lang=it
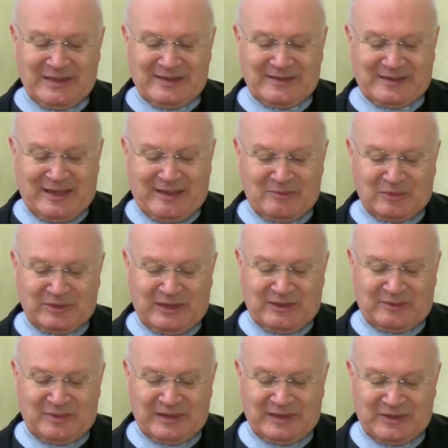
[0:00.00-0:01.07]
siamo nel
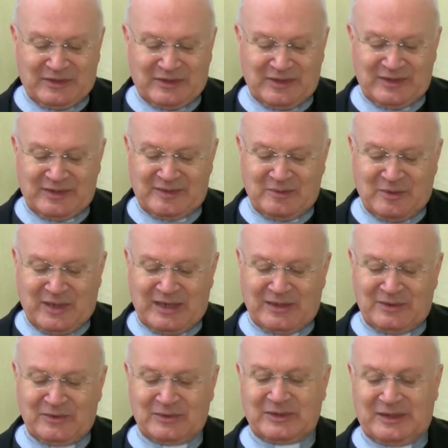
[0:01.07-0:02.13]
quindicesimo
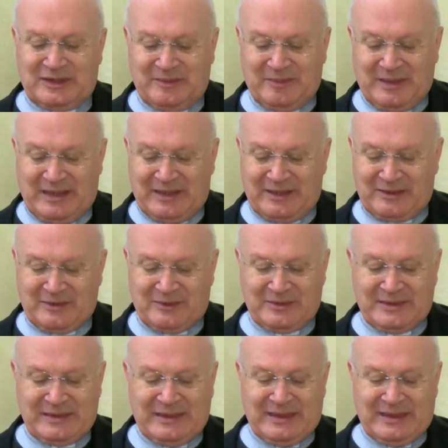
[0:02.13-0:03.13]
anno di Tiberio.